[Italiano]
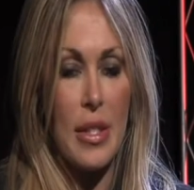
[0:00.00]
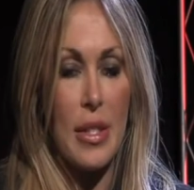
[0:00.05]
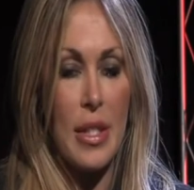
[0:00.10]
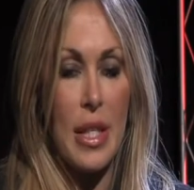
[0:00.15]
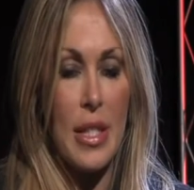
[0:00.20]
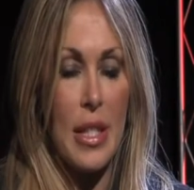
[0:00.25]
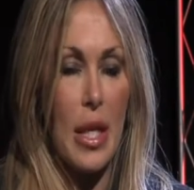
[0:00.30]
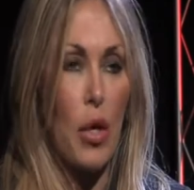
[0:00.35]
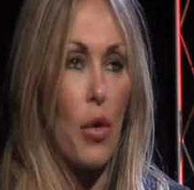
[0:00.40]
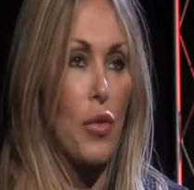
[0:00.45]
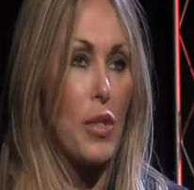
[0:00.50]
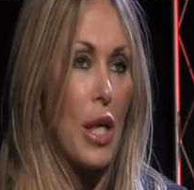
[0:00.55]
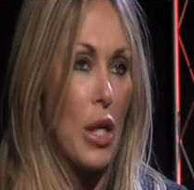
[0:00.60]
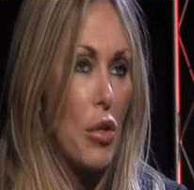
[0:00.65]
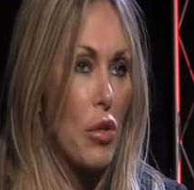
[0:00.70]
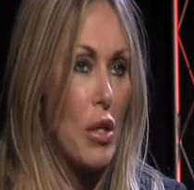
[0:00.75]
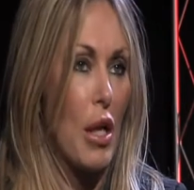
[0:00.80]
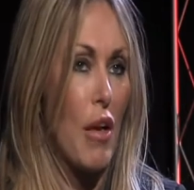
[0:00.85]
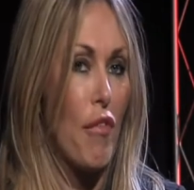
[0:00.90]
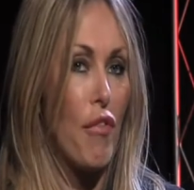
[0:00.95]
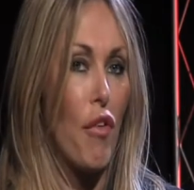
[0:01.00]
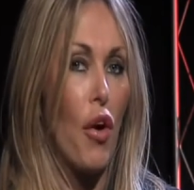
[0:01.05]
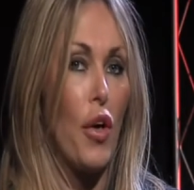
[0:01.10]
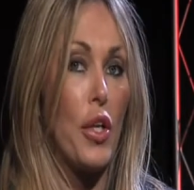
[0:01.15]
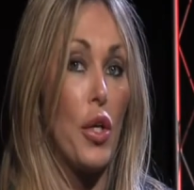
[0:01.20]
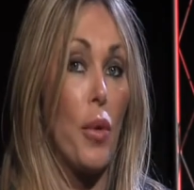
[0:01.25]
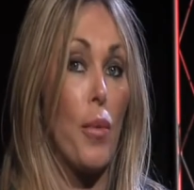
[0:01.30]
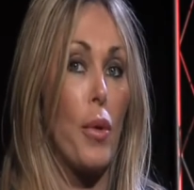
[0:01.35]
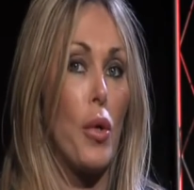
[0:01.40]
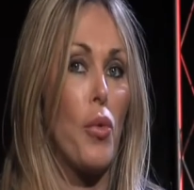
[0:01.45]
senza il contatto
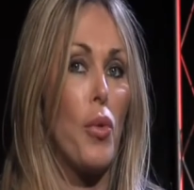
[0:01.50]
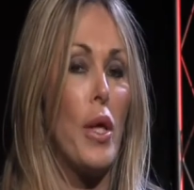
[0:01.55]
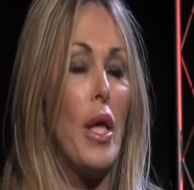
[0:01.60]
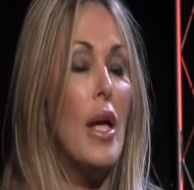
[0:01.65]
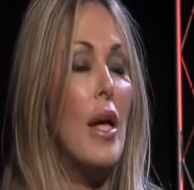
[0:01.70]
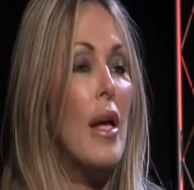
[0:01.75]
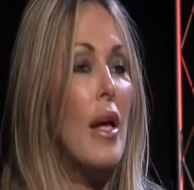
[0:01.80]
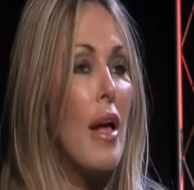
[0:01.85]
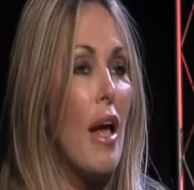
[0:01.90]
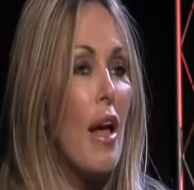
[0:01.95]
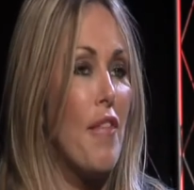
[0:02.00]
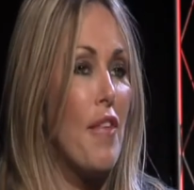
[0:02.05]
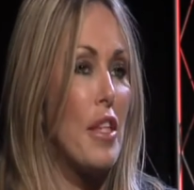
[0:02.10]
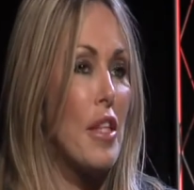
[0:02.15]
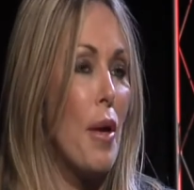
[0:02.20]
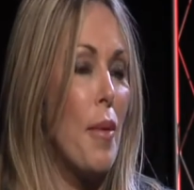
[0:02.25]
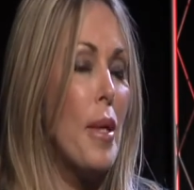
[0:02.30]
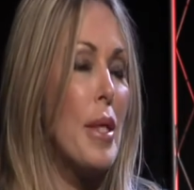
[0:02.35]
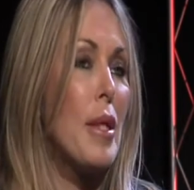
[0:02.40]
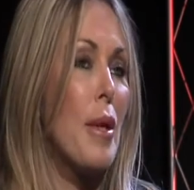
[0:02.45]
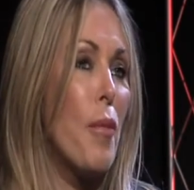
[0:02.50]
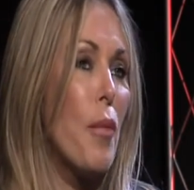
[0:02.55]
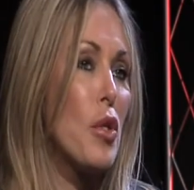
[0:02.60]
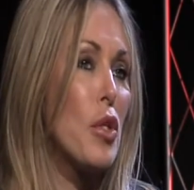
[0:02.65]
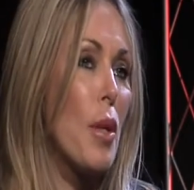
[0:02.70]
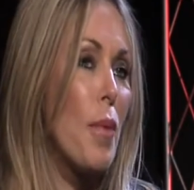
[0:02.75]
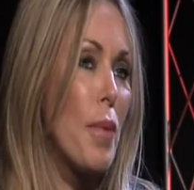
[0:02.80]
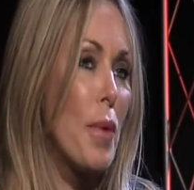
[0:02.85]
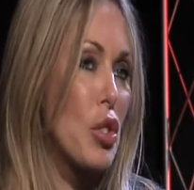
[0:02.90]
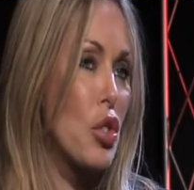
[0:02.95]
telefonico. Per cui effettivamente
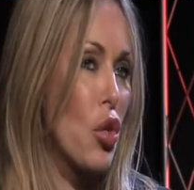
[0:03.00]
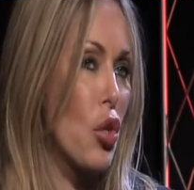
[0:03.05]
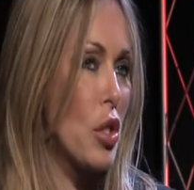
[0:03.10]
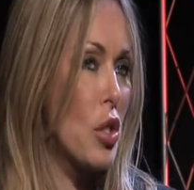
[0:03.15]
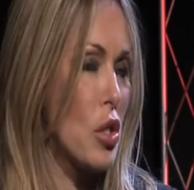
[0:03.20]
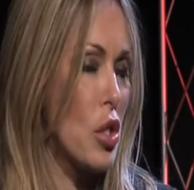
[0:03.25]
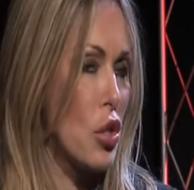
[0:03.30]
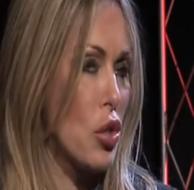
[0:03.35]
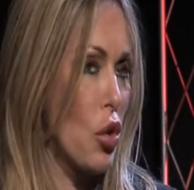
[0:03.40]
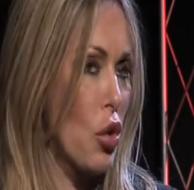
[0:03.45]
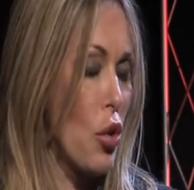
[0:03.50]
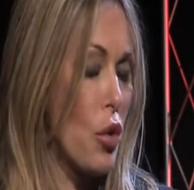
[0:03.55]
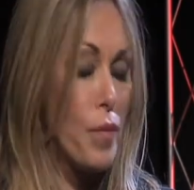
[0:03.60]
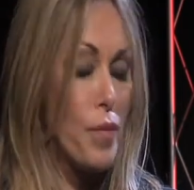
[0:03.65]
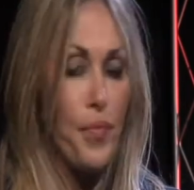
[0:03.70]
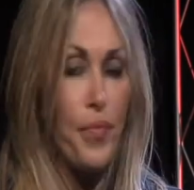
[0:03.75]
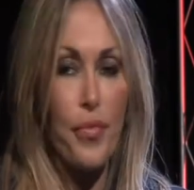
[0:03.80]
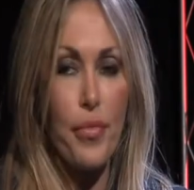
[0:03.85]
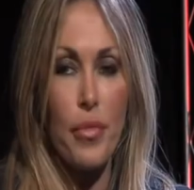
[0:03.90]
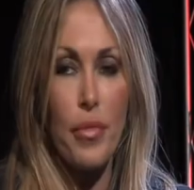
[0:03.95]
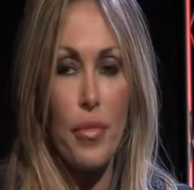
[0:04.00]
molte persone si sono